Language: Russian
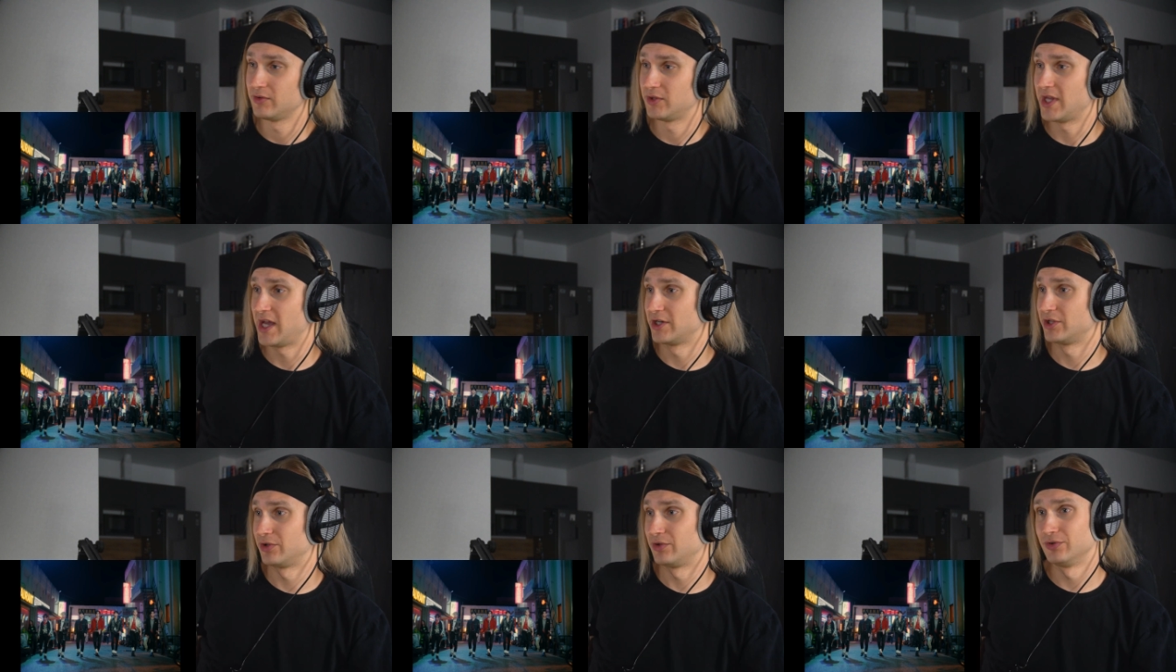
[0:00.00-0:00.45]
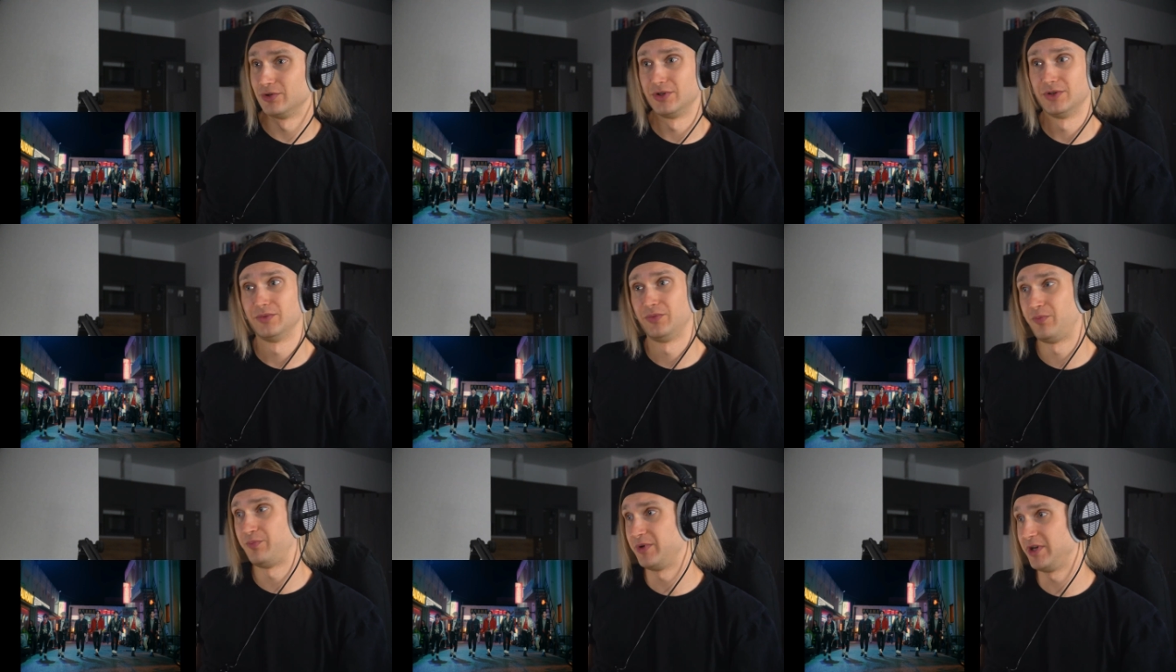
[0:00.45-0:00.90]
Так
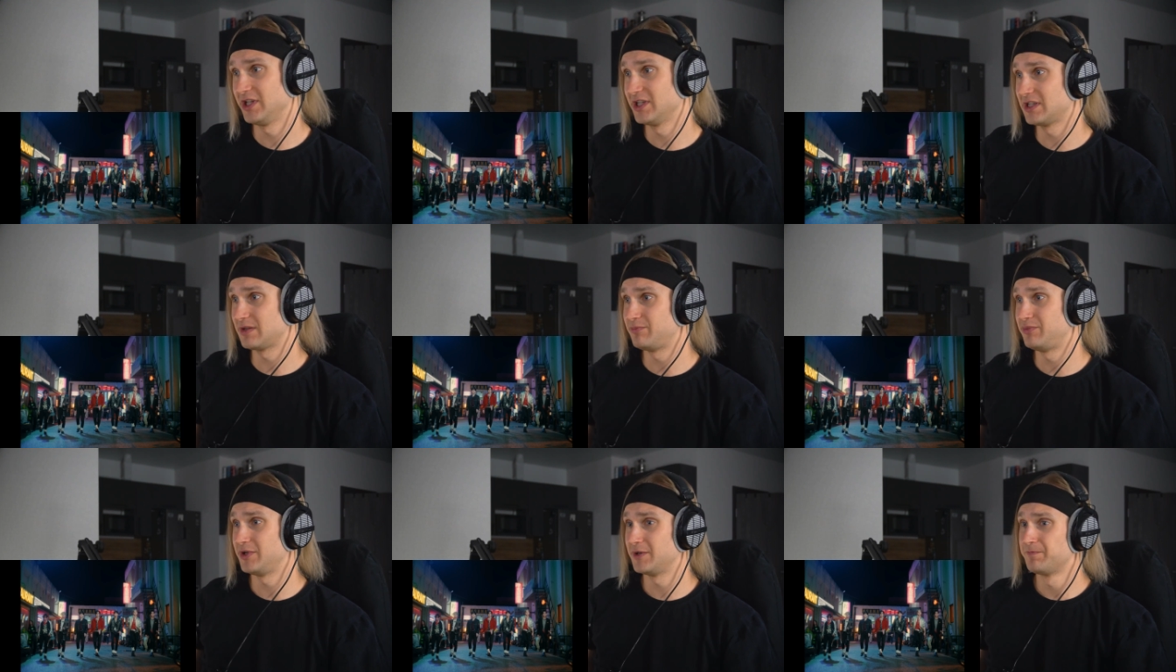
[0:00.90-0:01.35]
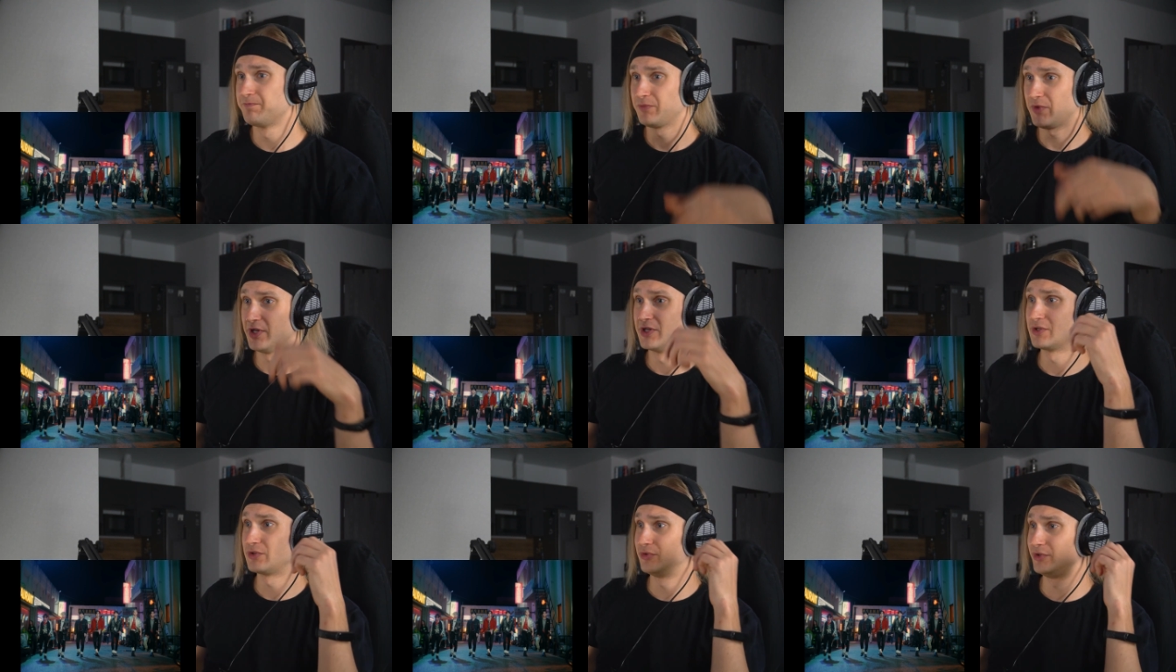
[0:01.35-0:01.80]
что, в принципе,
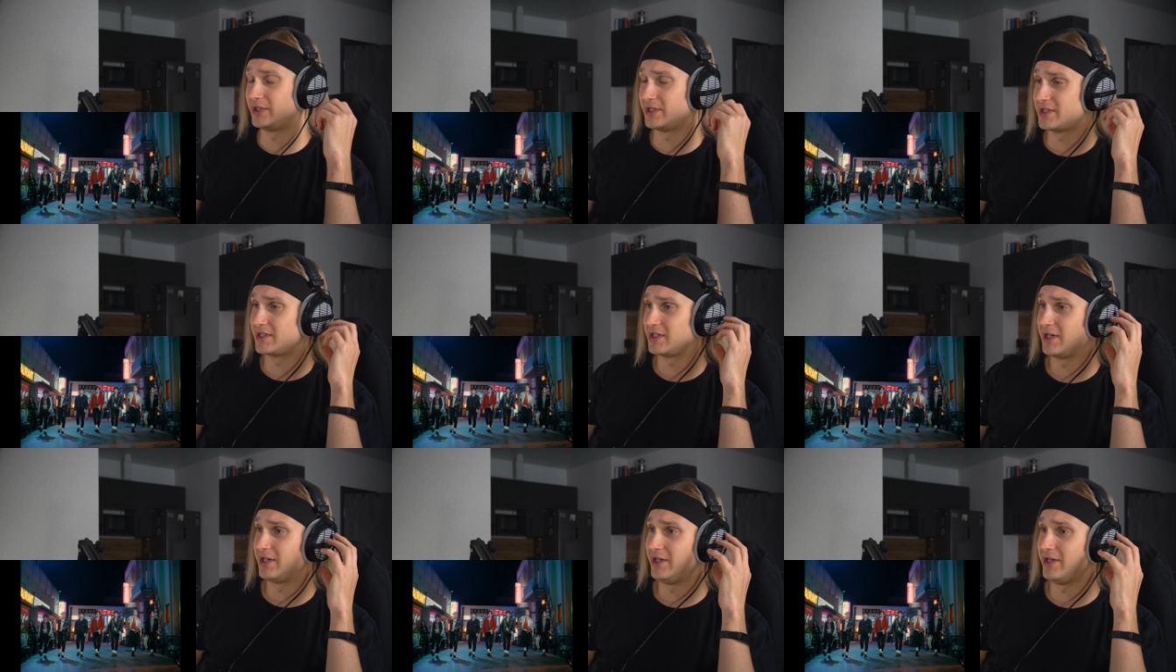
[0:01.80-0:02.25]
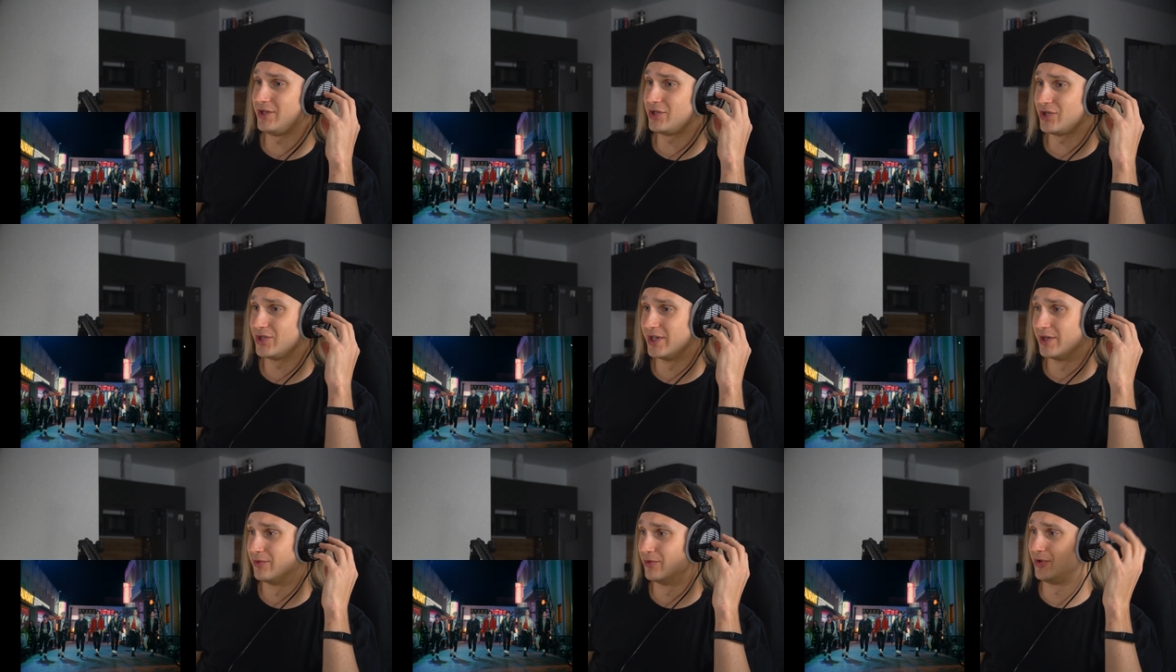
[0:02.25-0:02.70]
история
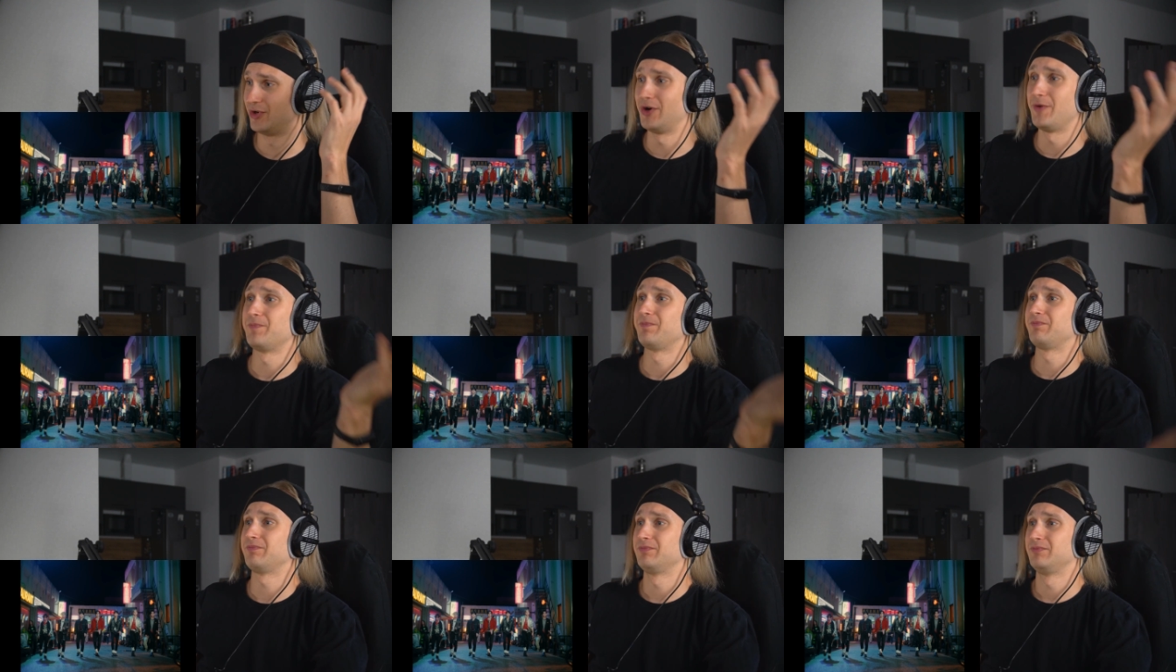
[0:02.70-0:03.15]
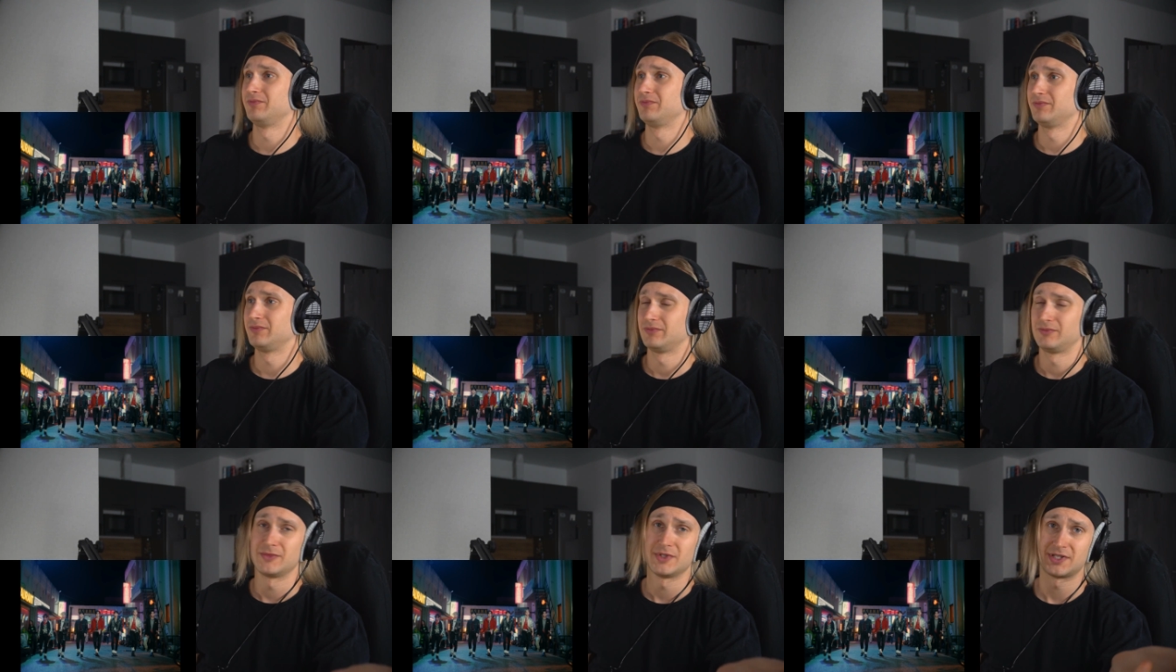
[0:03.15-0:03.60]
цикличная. но
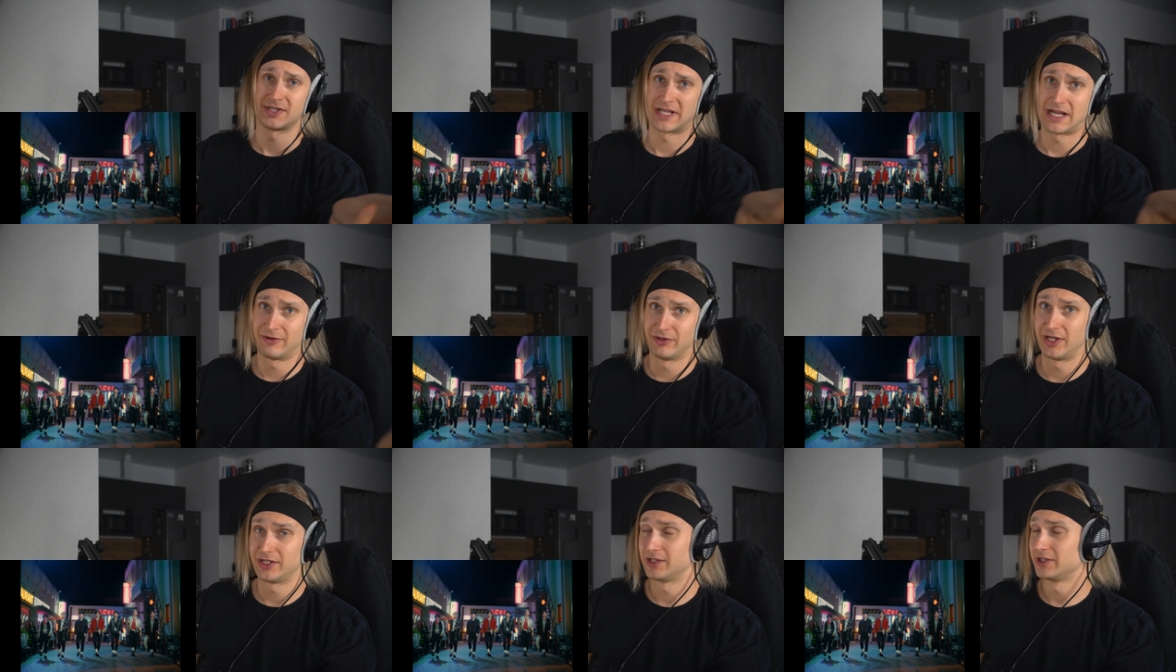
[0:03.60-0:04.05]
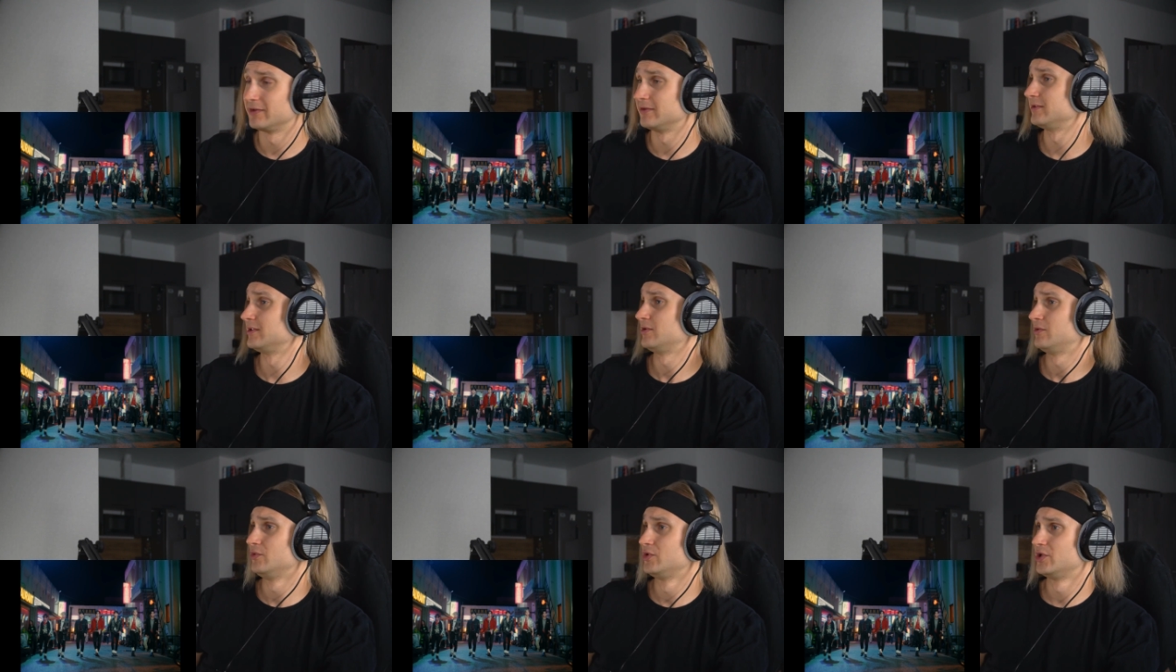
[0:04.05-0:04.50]
Стала ли от
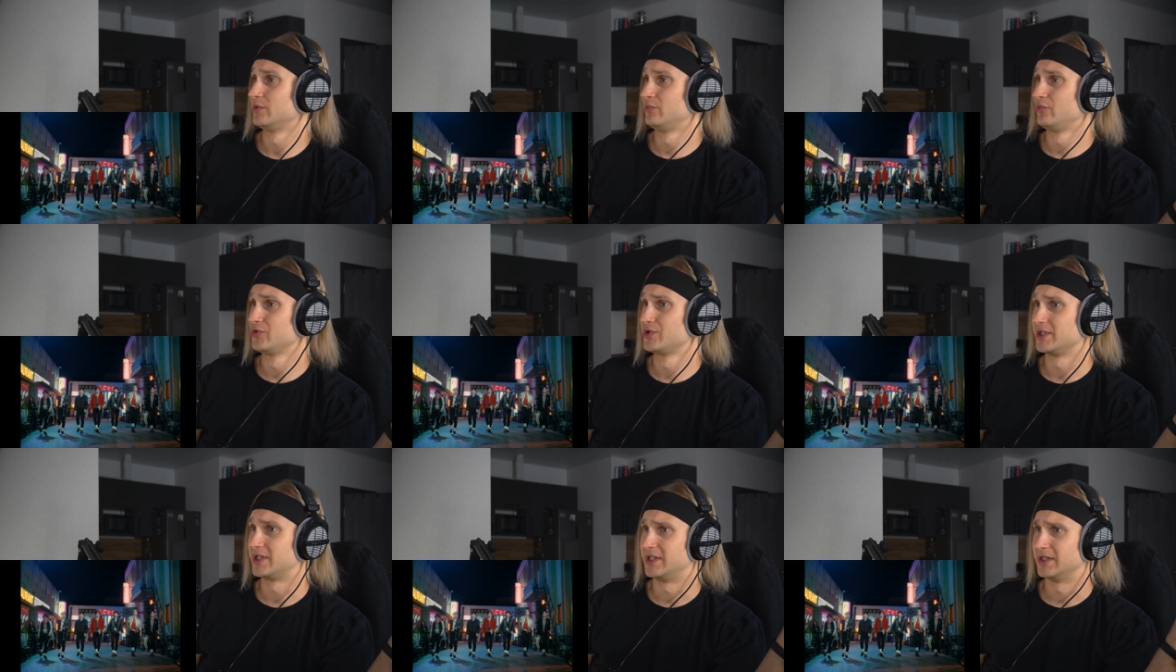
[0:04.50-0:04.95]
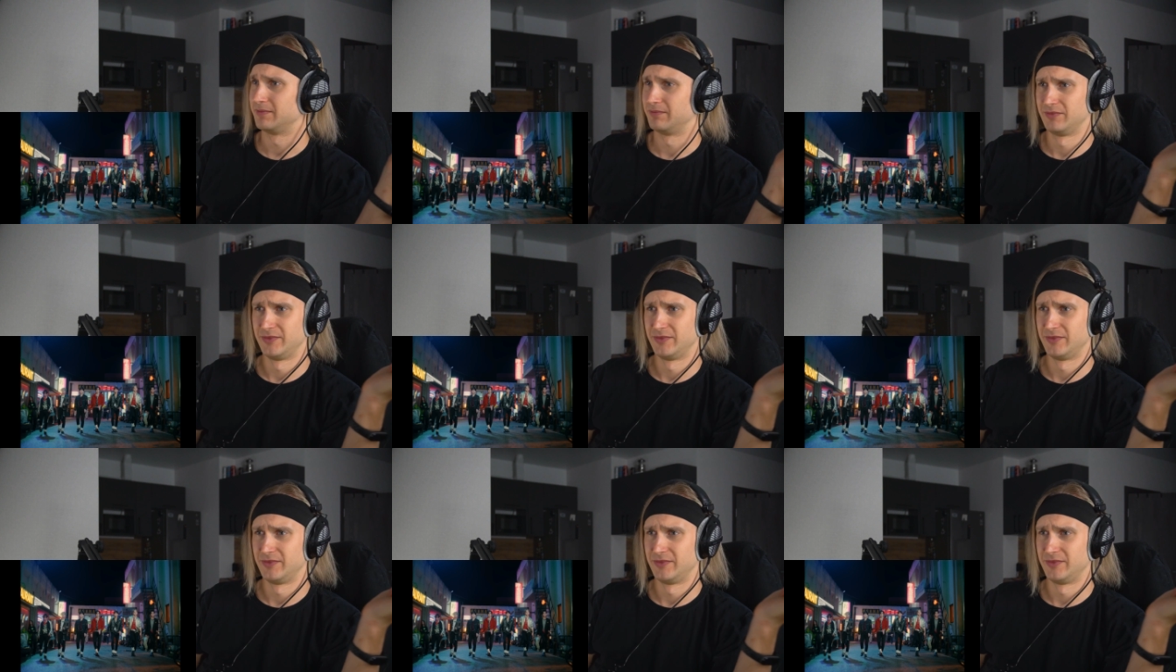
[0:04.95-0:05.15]
этого хуже музыка?